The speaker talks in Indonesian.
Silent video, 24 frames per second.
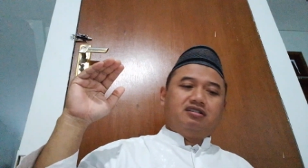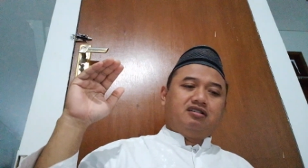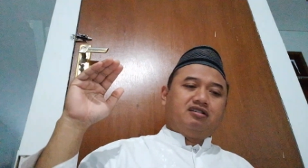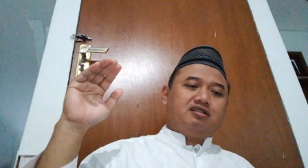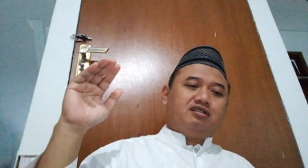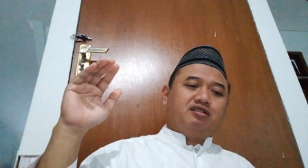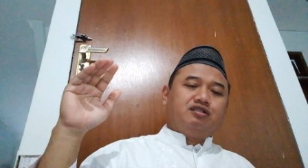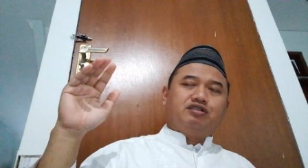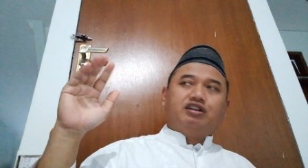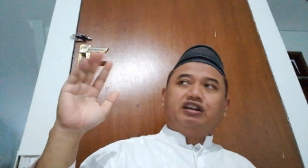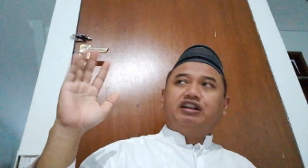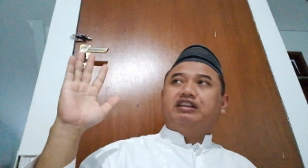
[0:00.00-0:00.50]

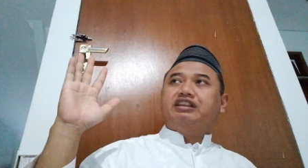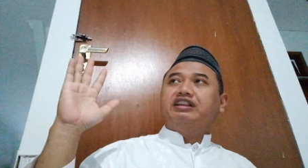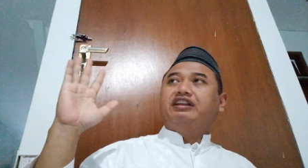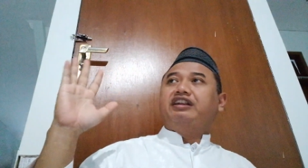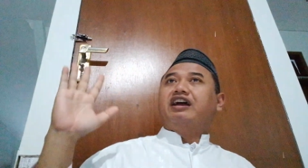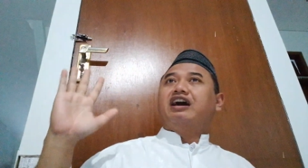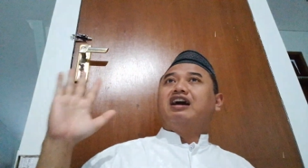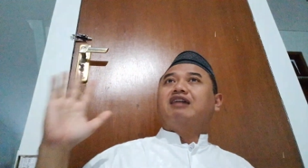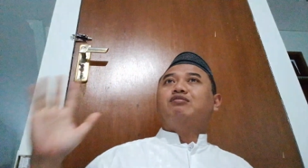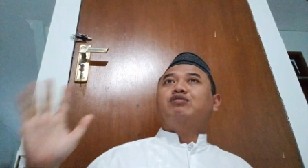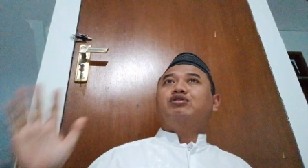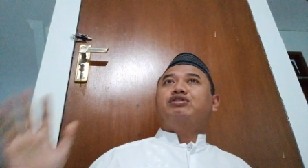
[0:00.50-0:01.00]
Jadi tidak
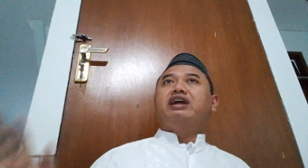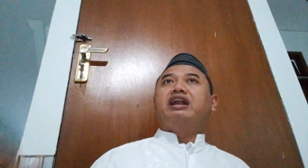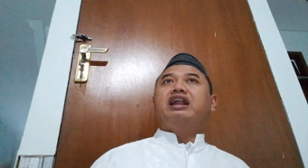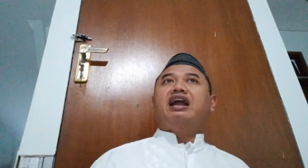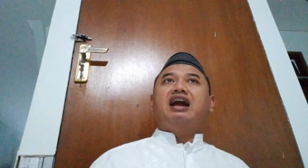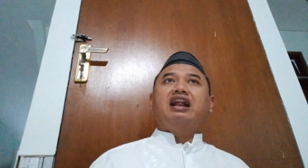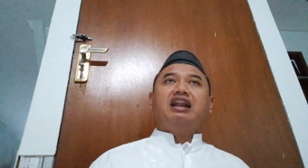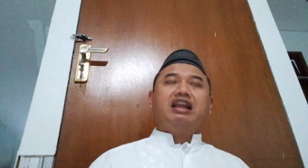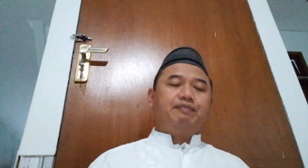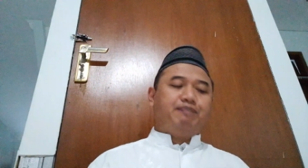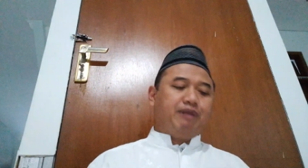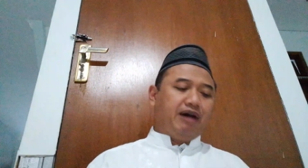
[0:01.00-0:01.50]
kemudian ahli
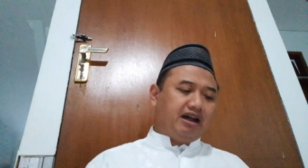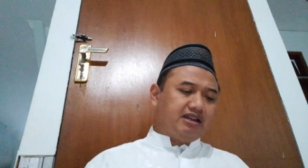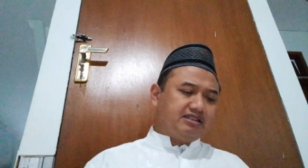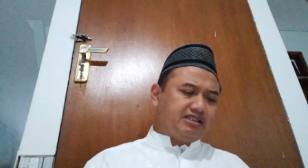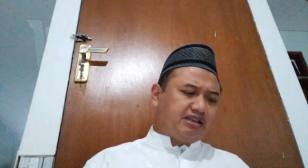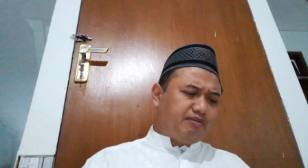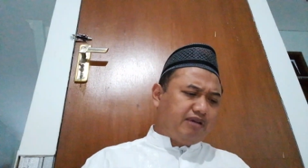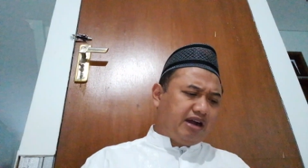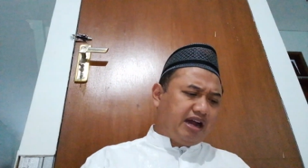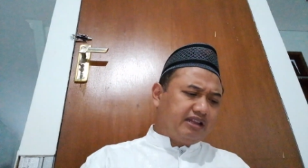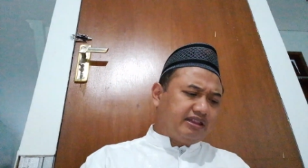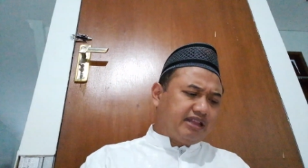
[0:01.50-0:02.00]
bahasa
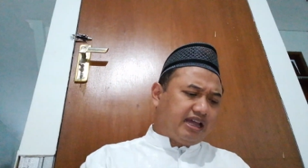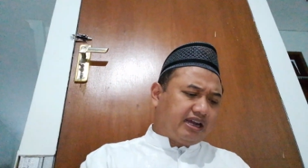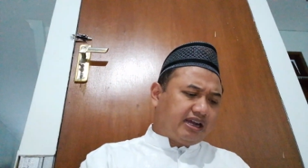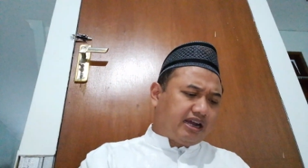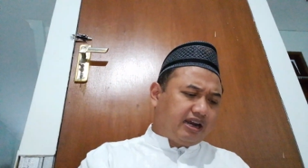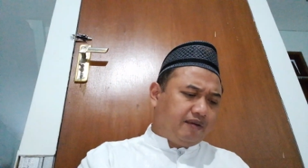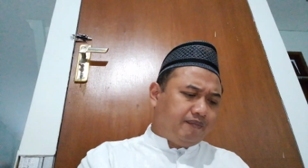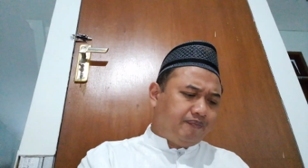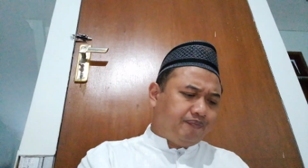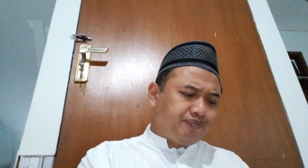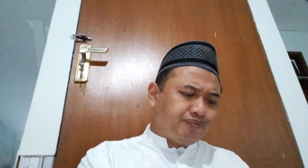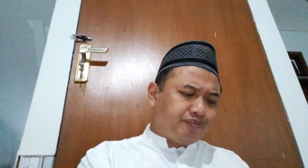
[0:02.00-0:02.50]
mengatakan,
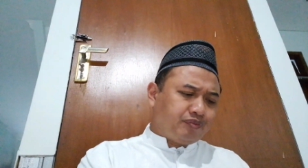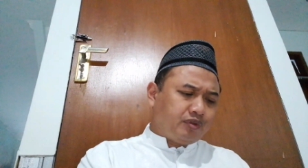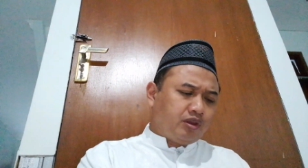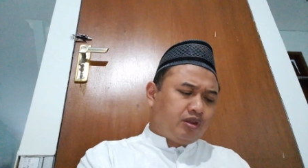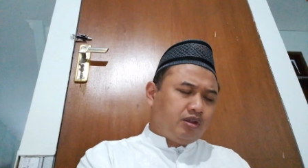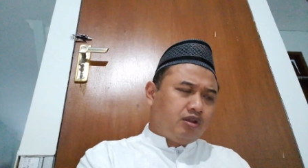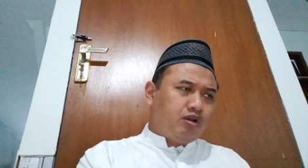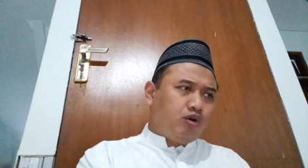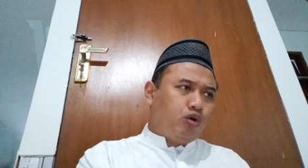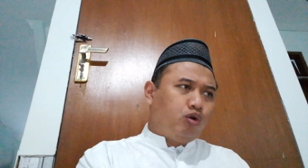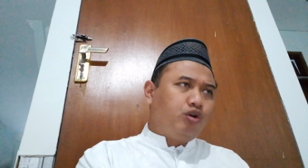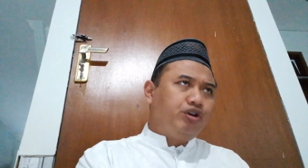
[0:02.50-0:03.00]

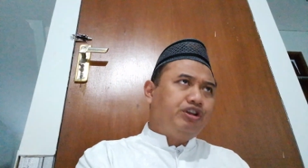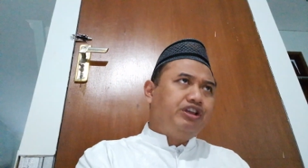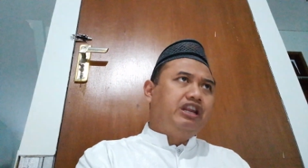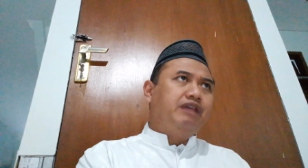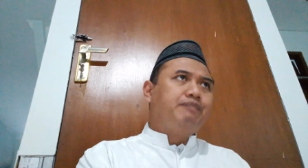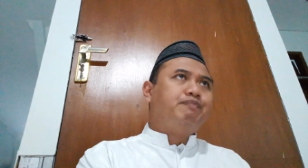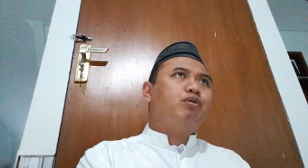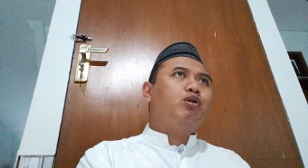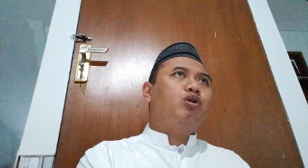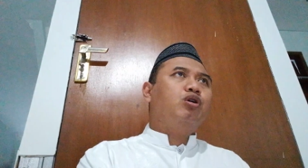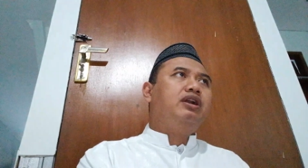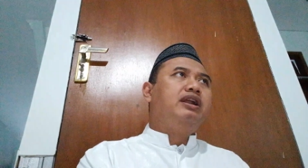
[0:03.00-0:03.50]
oh ini
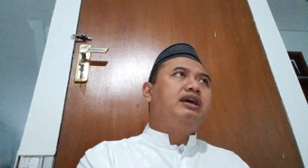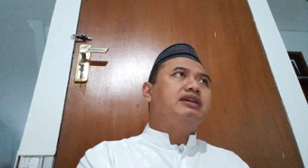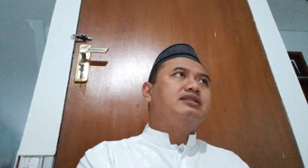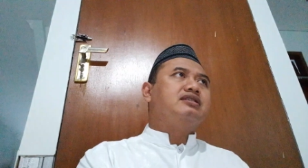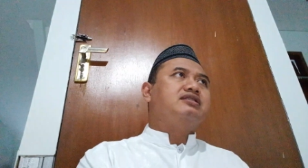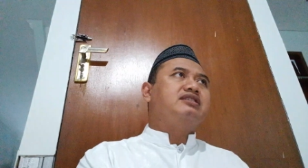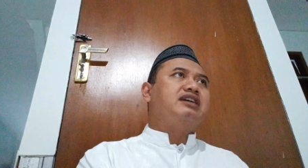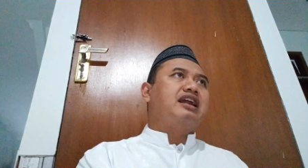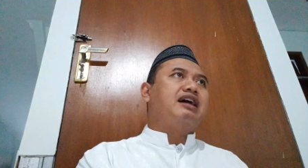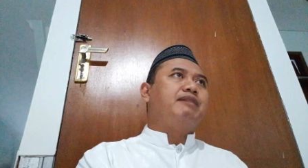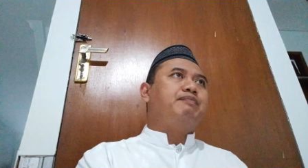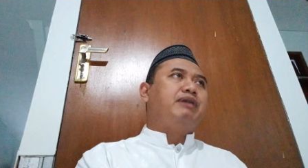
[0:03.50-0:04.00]
boleh
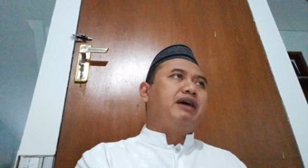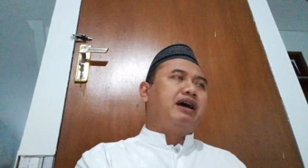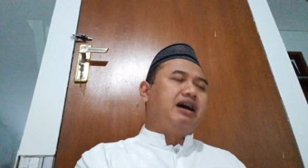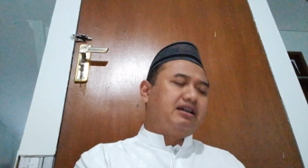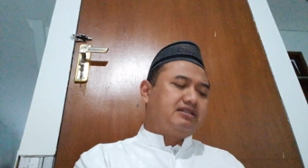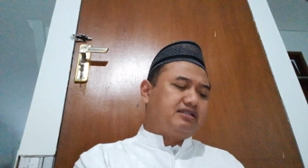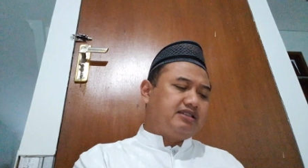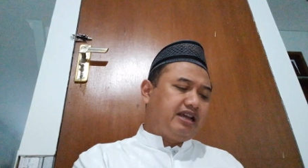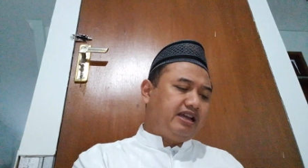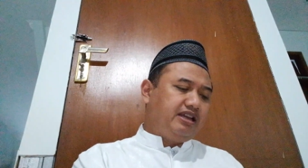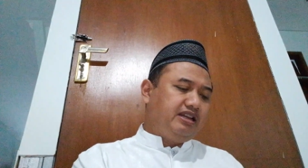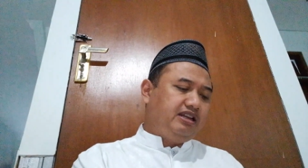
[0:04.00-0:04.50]
secara bahasa
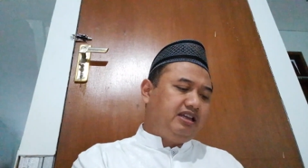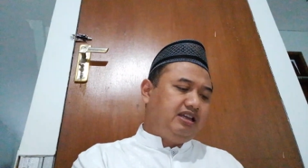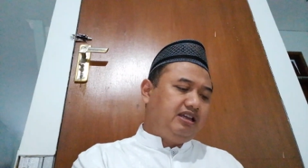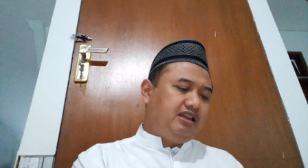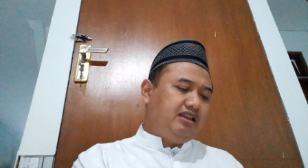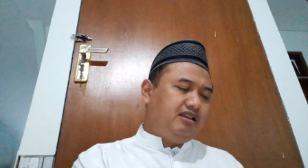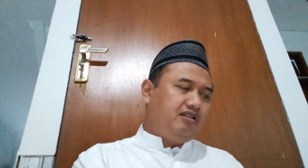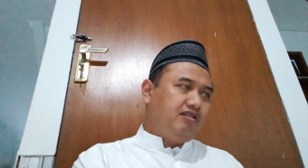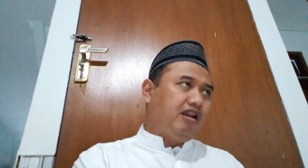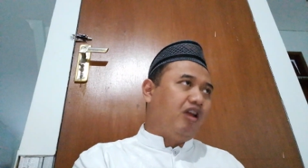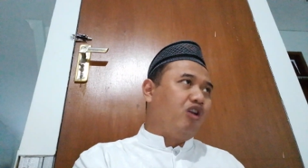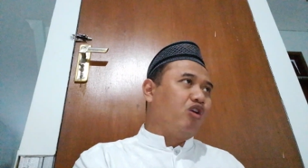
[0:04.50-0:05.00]
ini.
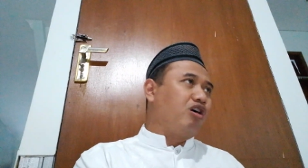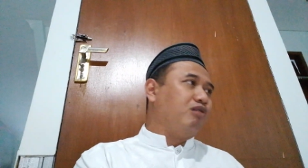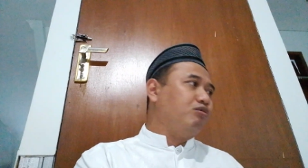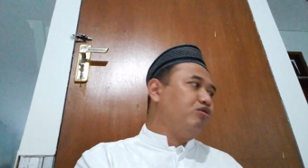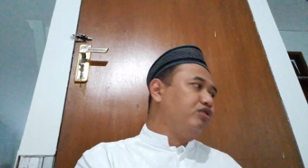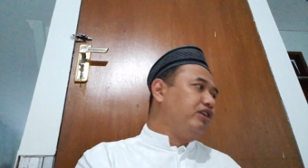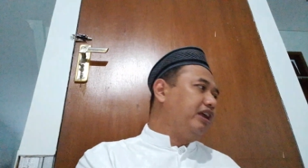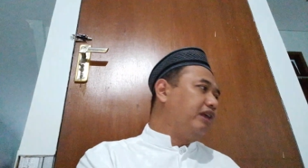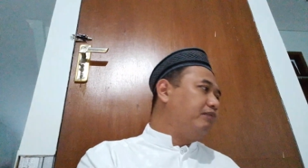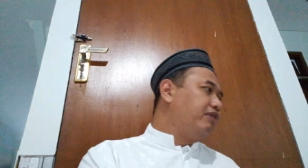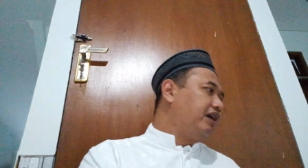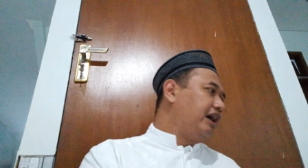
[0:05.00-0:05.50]
Lalu kemudian
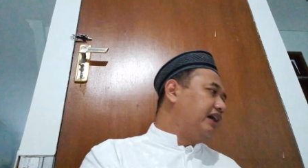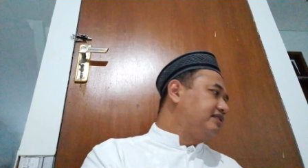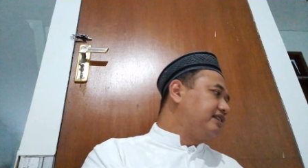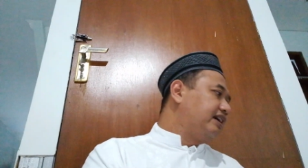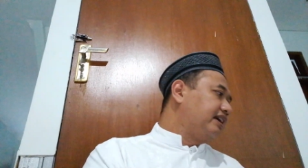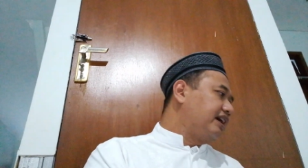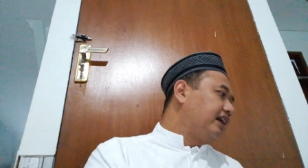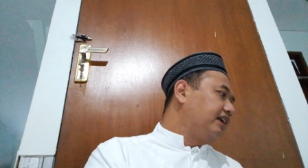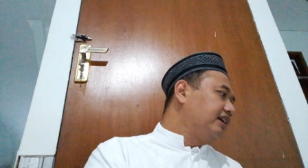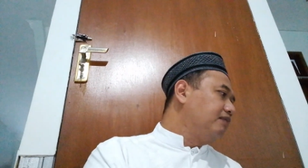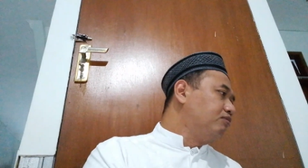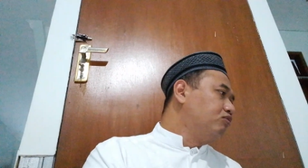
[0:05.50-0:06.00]
mengajarkan ke
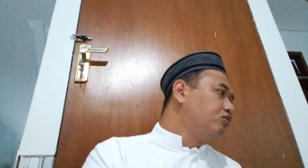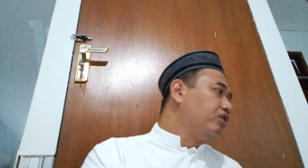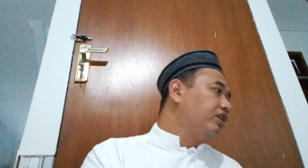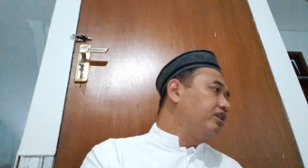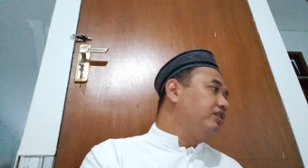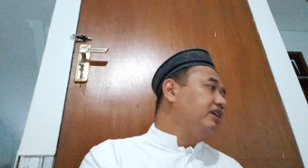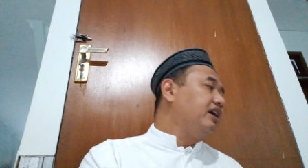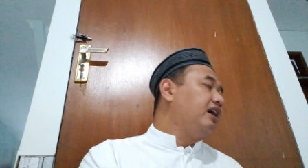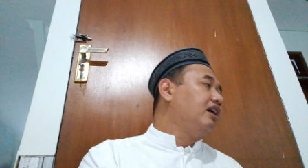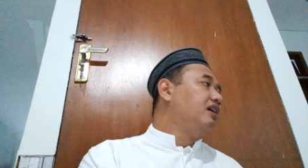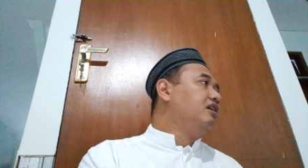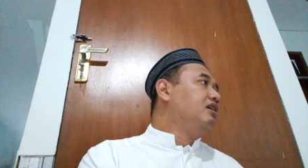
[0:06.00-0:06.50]
muridnya,
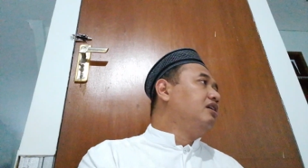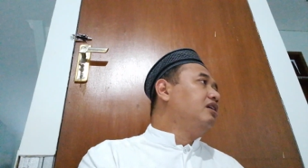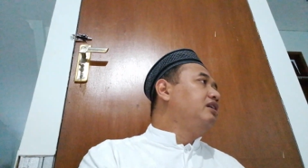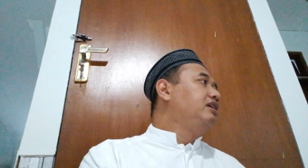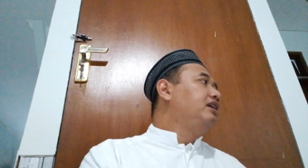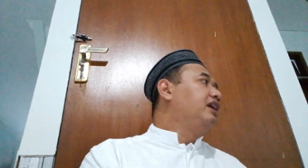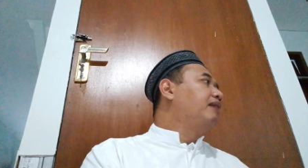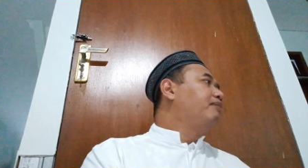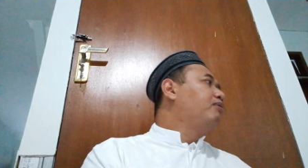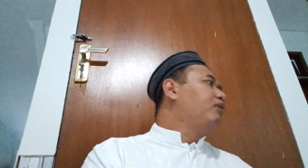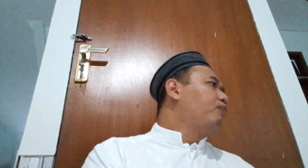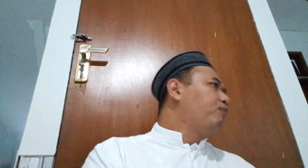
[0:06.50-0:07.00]
tidak
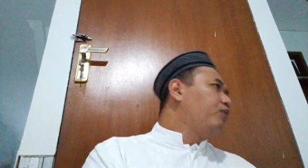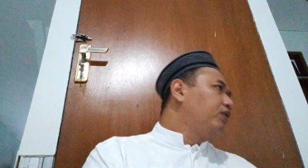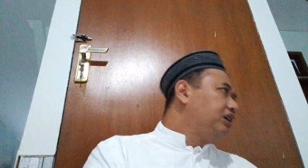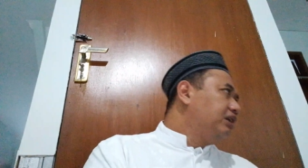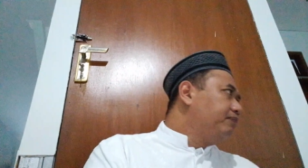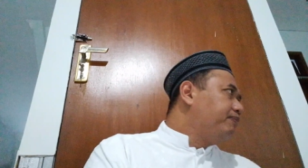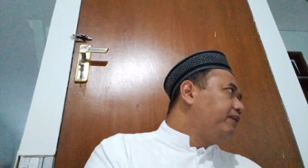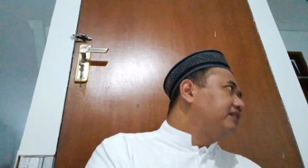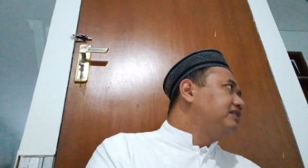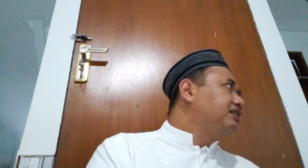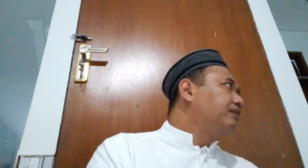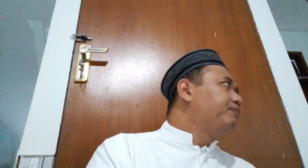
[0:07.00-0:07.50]
apa-apa dibaca
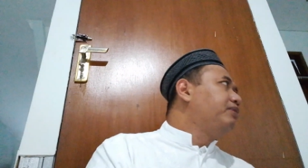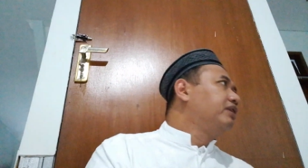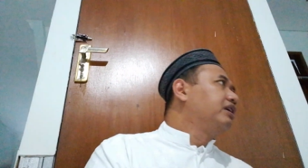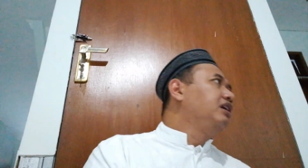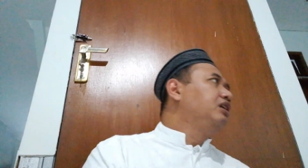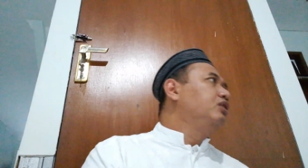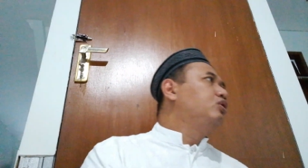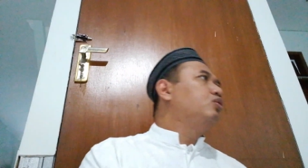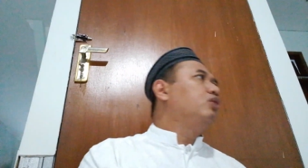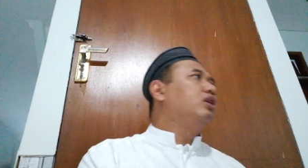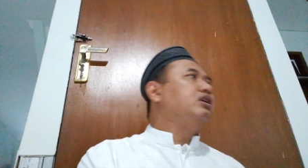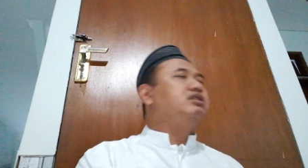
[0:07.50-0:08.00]
begitu
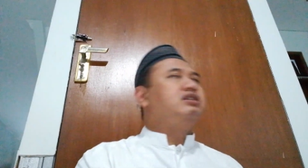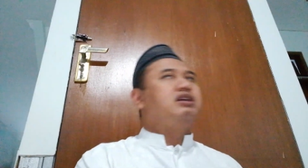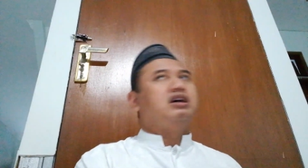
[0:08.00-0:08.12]
aja.